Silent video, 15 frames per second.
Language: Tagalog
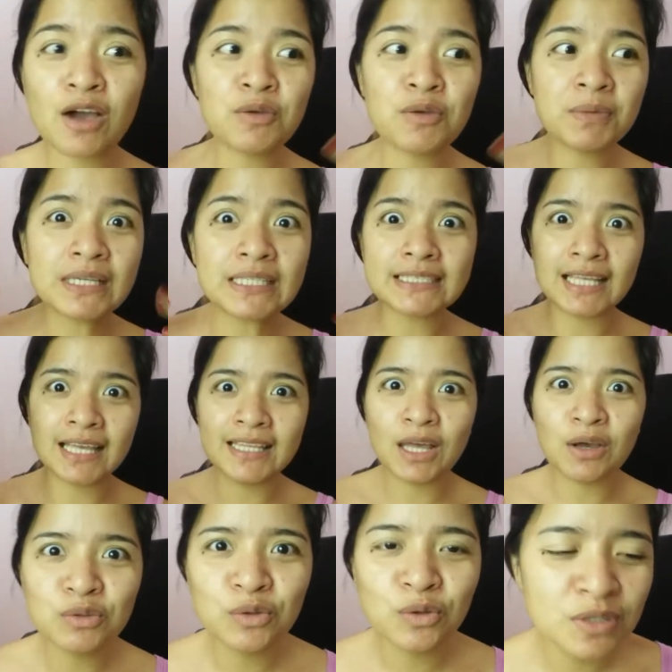ako mag-stand
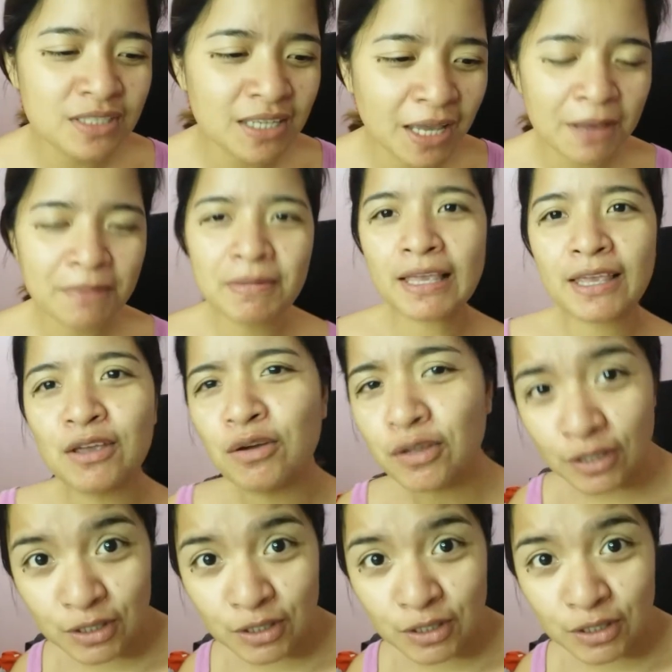out dun sa gabi yun.